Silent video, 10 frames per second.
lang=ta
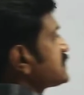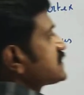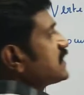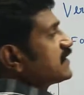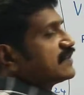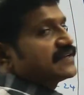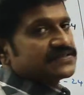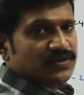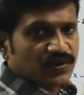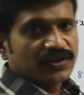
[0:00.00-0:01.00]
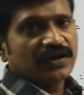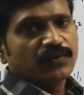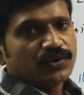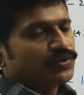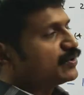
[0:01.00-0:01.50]
ஆக்சிஸில் இருந்தால் ஜீரோ
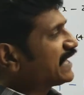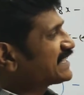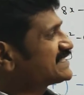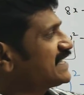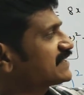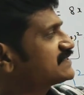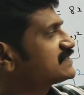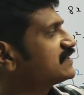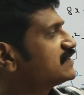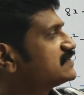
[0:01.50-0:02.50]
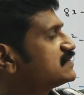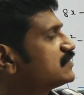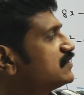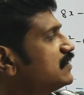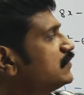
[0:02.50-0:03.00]
தான் வரும் எக்ஸ் ஆக்சிஸில் இருந்தால்
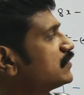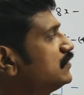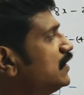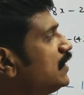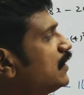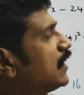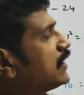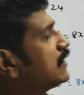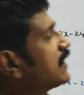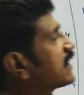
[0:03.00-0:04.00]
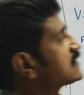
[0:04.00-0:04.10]
ஜீரோ தான் வரும் அதில்